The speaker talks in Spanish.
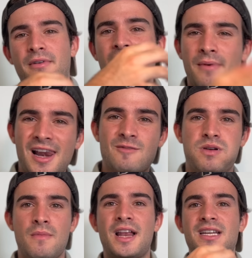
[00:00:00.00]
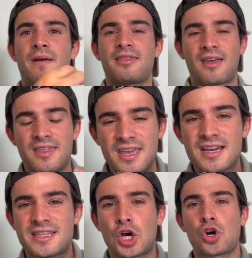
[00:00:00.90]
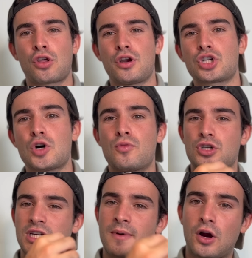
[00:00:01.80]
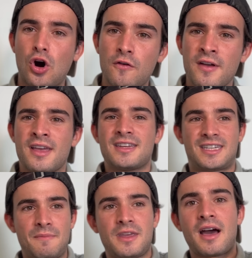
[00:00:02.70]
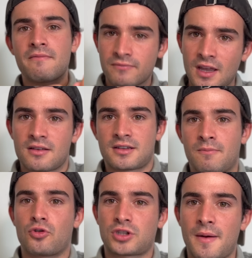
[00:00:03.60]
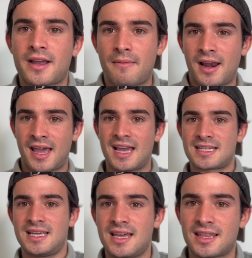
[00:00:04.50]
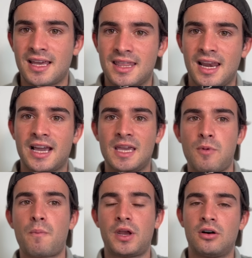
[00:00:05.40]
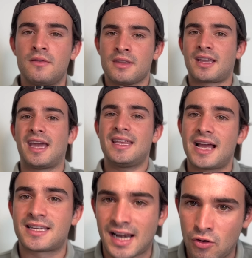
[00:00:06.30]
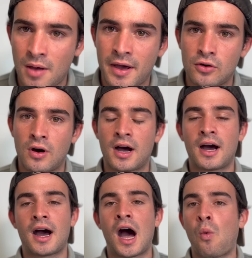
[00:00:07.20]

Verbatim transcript: a ver las primeras avanzadillas de corredores como Sivakov. Seb ya se mostraba que, vale, es líder del equipo, pero quería echarle una mano a, a